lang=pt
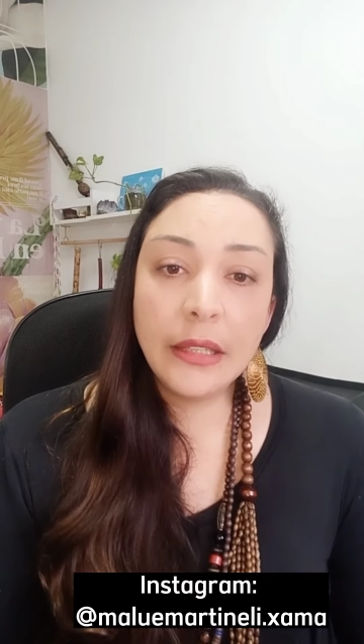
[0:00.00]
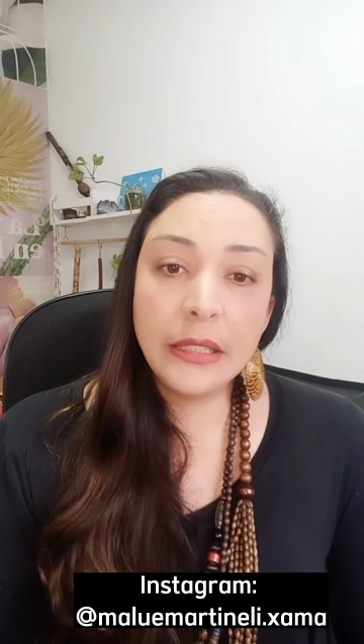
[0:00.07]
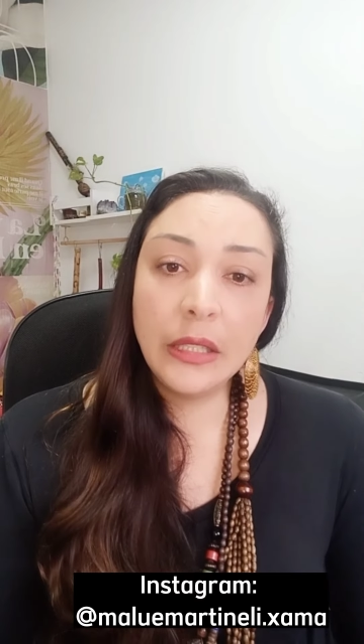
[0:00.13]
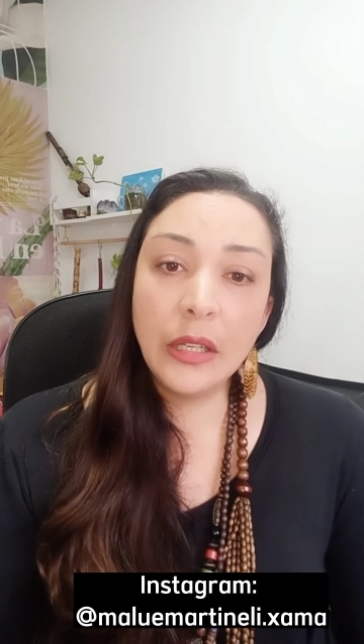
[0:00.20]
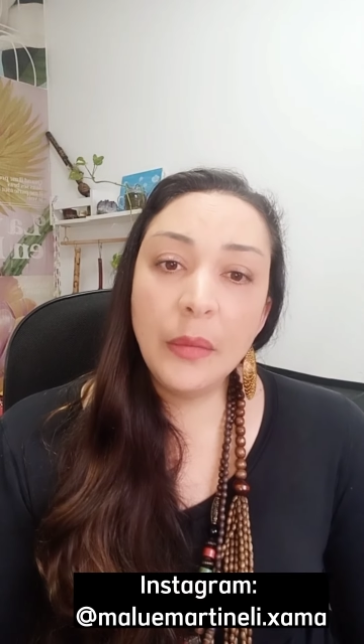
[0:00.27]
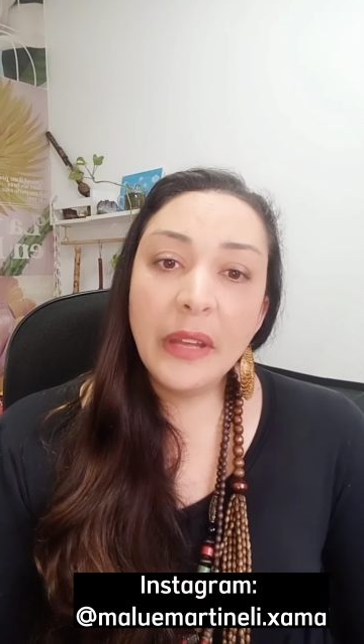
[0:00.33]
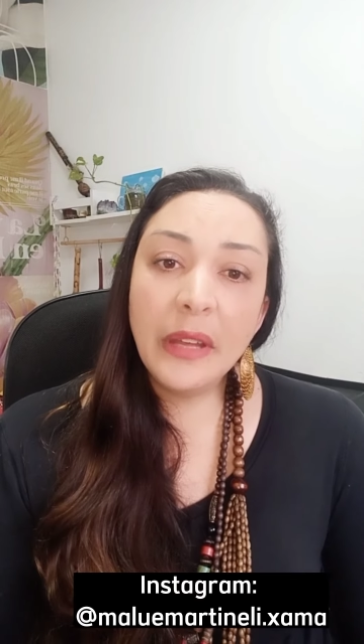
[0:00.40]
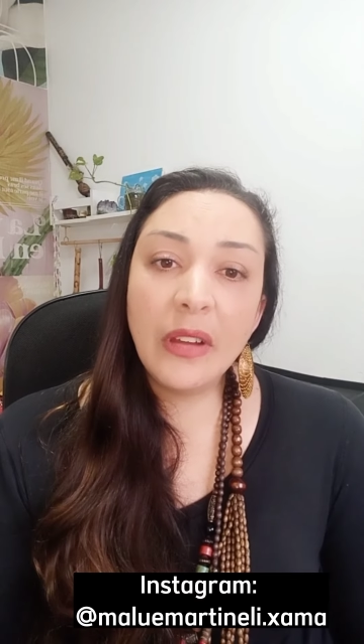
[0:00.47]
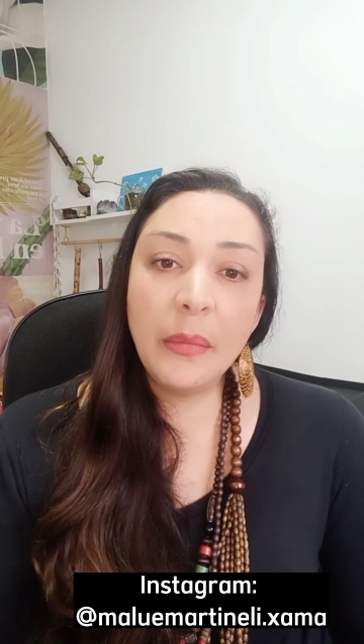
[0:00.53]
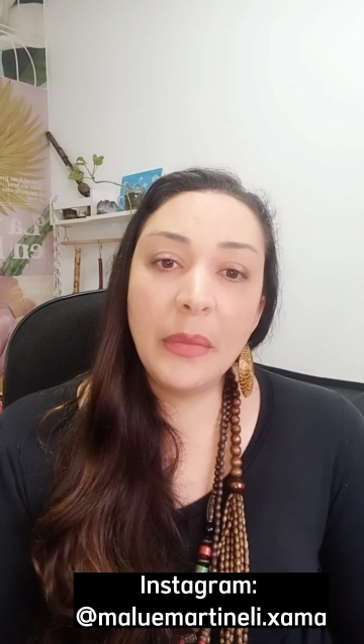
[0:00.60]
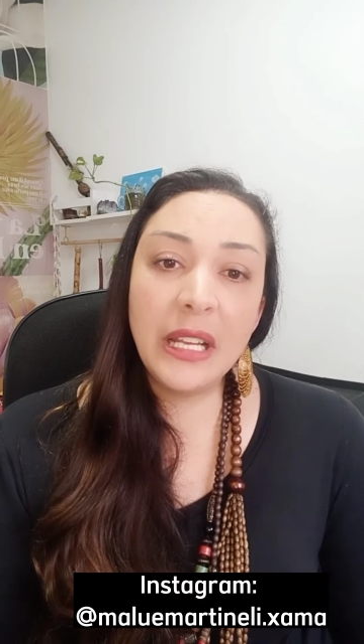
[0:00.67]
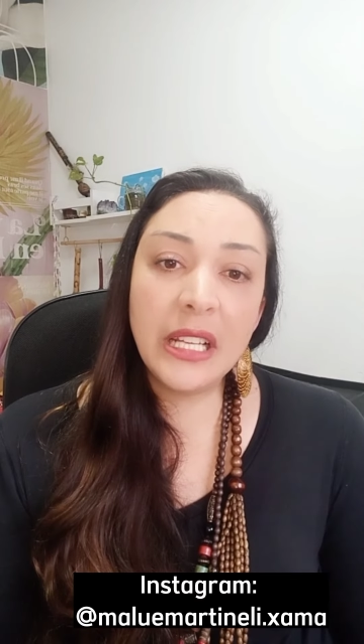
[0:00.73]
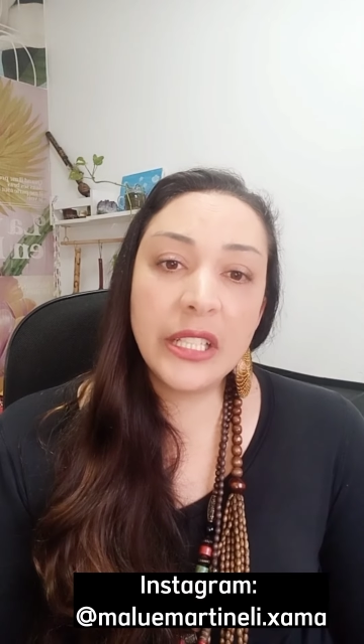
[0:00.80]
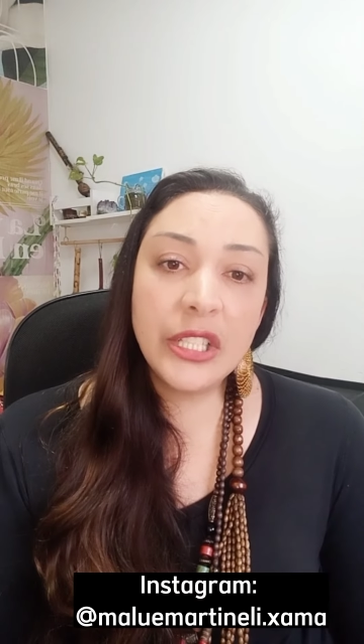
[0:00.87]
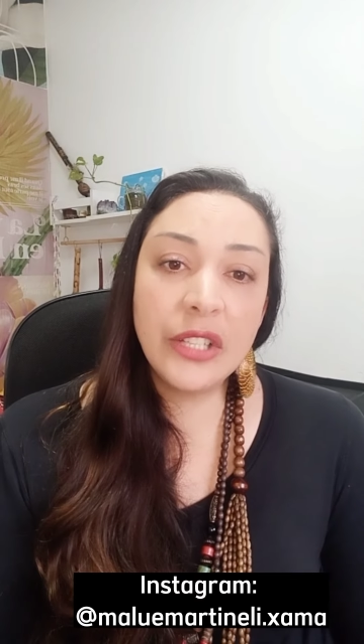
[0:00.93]
Eu e minha família,
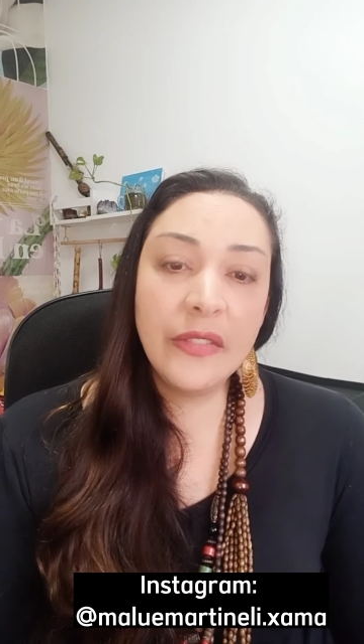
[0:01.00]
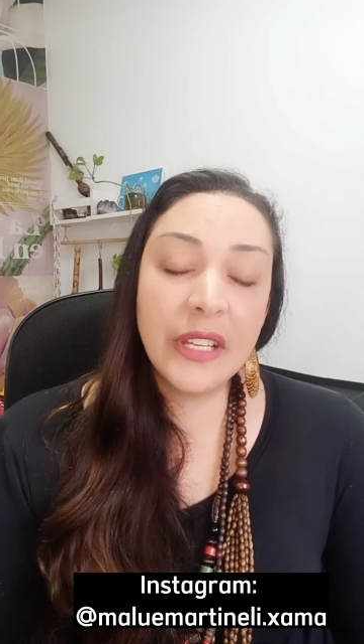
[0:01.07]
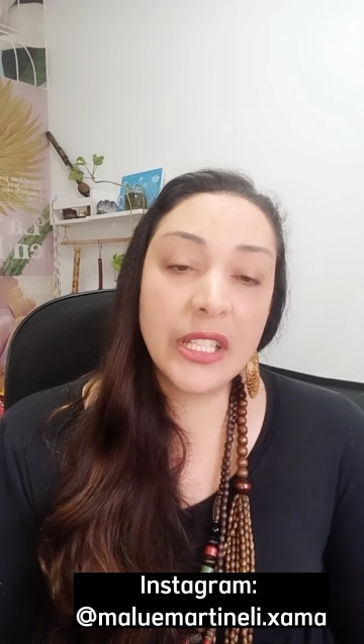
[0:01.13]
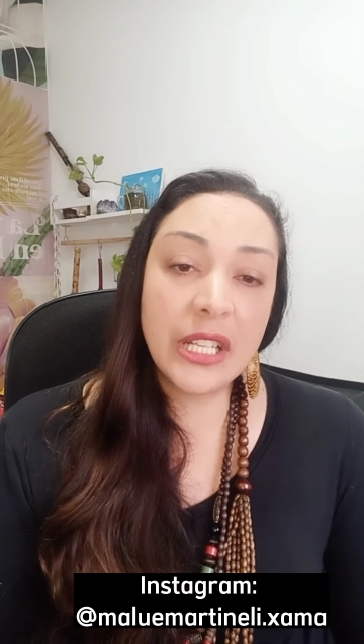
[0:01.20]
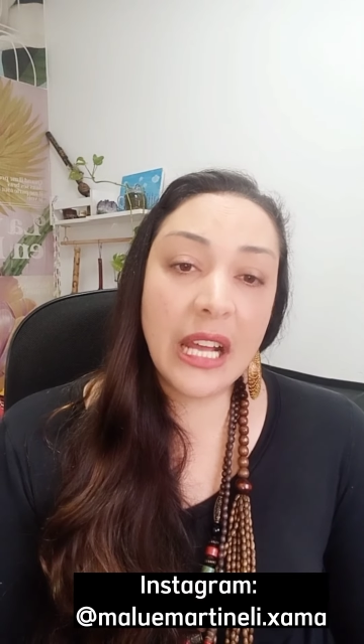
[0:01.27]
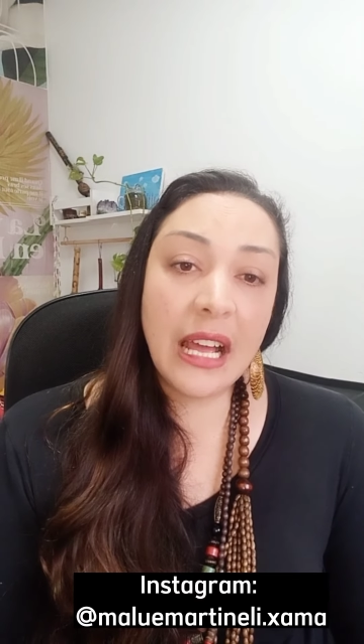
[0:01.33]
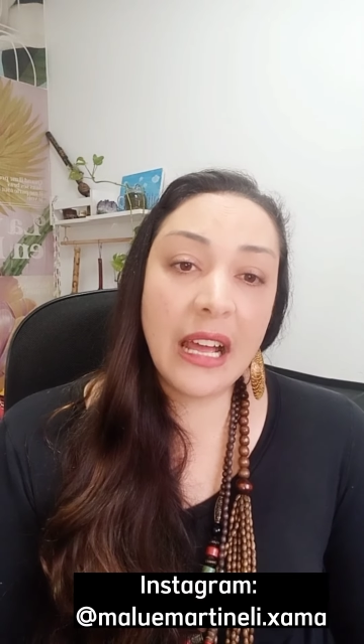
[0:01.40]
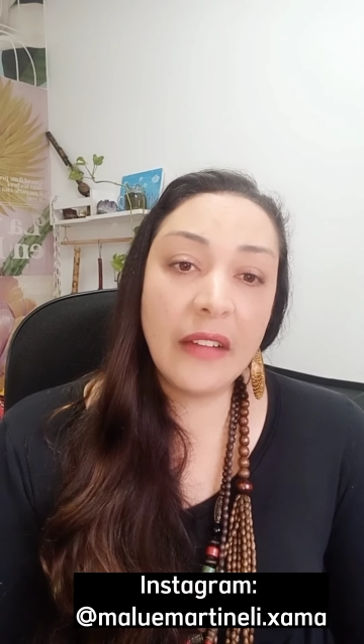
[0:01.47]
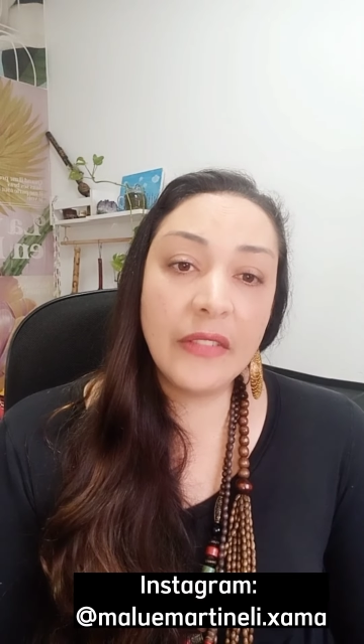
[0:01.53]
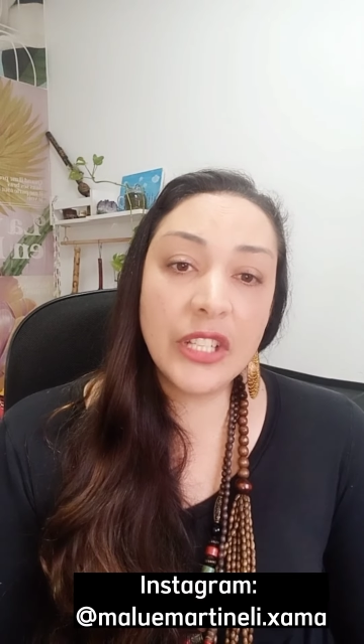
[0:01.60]
a gente viajava,